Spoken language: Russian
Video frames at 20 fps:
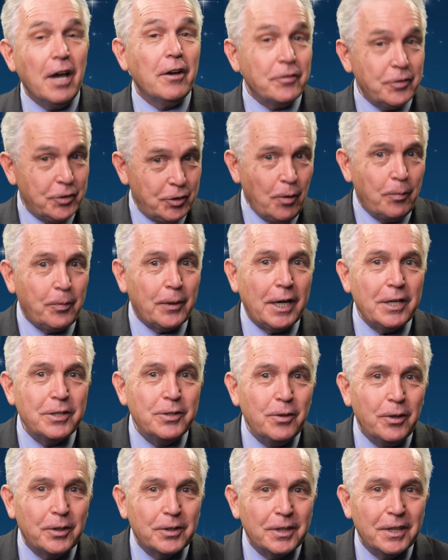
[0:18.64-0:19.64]
Все
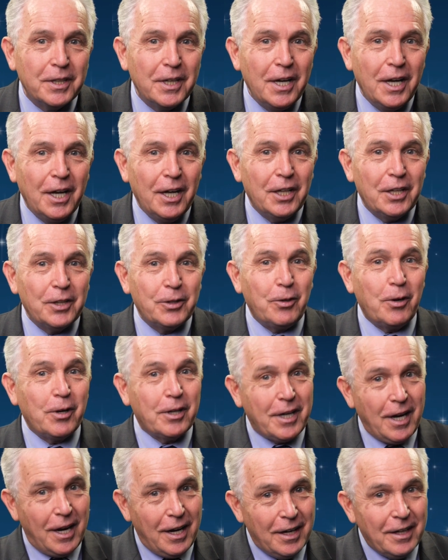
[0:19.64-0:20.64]
пройдет,
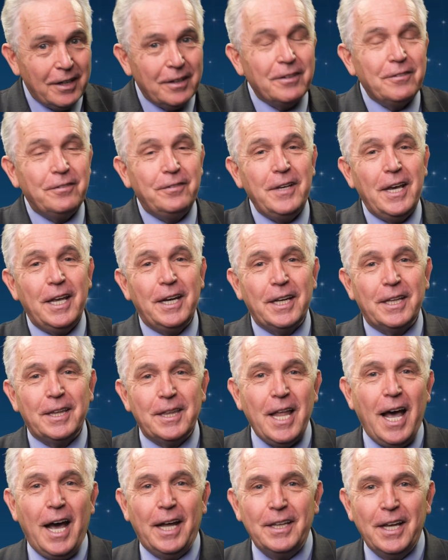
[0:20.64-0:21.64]
только верить
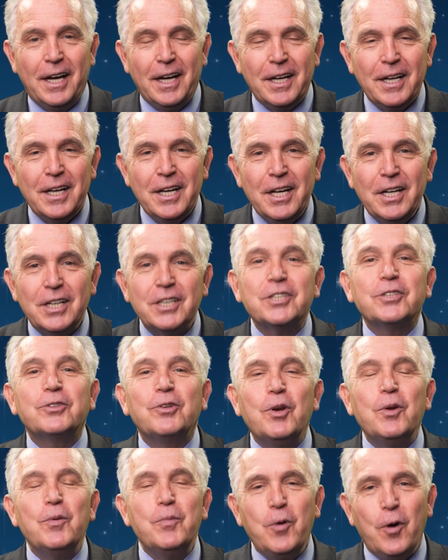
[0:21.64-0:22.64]
надо,
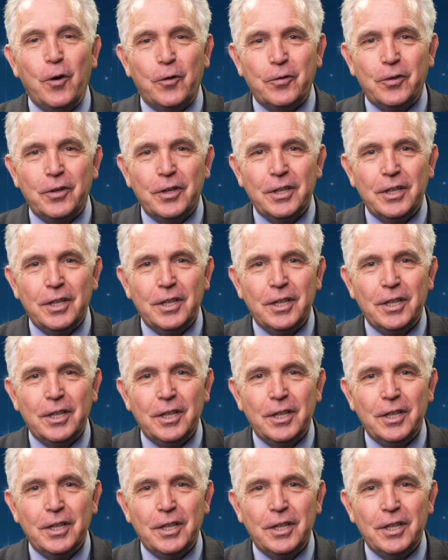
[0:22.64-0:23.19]
что любовь